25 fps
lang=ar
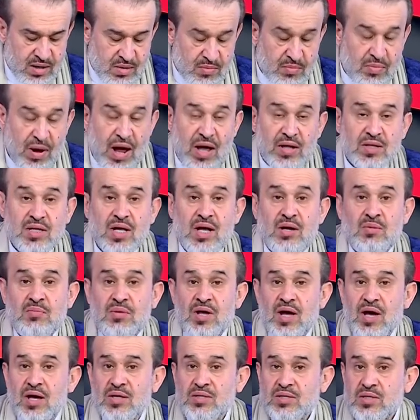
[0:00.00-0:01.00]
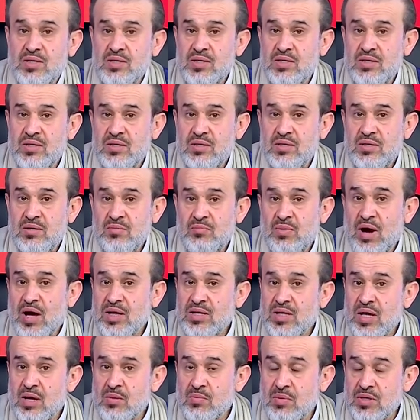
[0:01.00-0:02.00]
بعد المئة
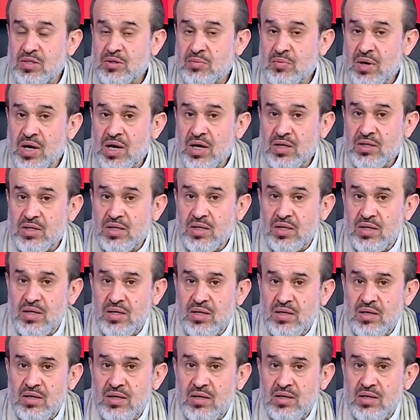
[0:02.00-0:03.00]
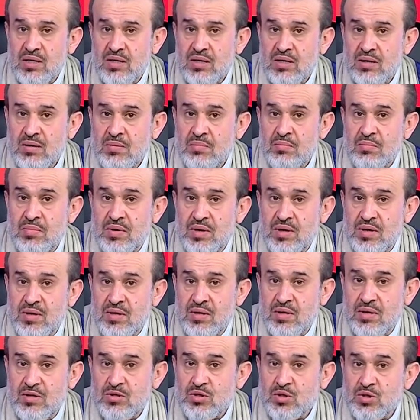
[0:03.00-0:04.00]
بعد البسملة
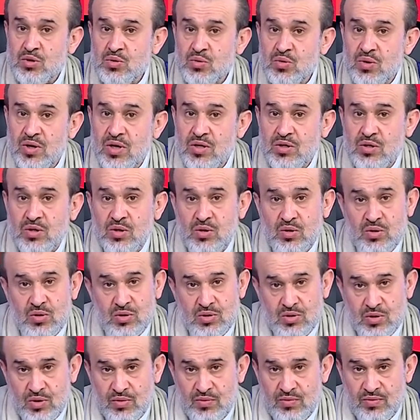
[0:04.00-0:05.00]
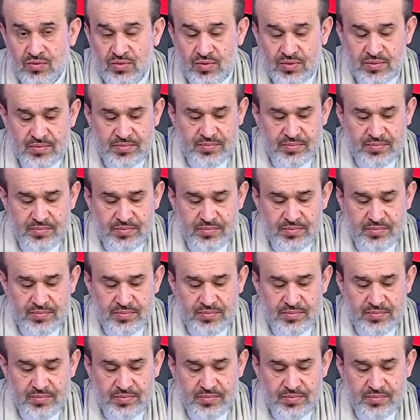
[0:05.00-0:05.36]
من سورة يوسف